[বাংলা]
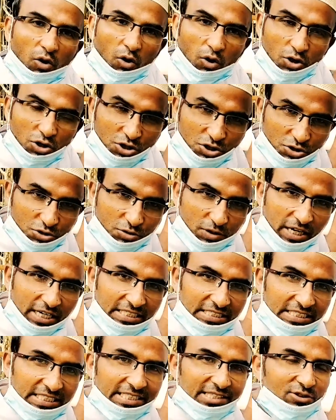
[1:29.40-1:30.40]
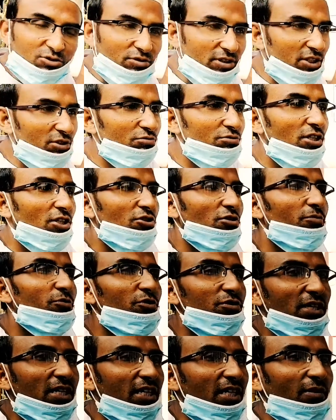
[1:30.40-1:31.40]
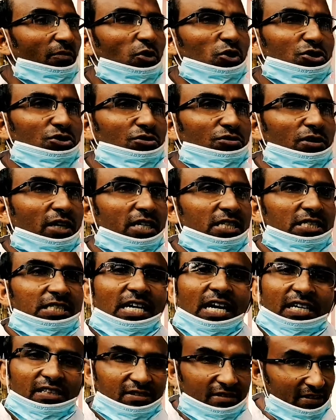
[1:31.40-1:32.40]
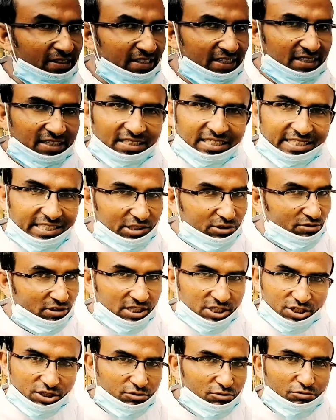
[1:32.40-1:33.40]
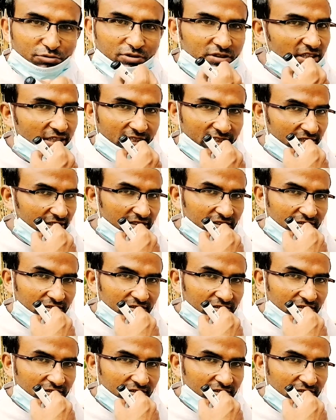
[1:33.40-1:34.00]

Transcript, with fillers: অষ্টকার দ্বিত্ব এই দুইটা শব্দ জানলাম অষ্টক আসছে আট থেকে দ্বিত্ব আসছে দুই থেকে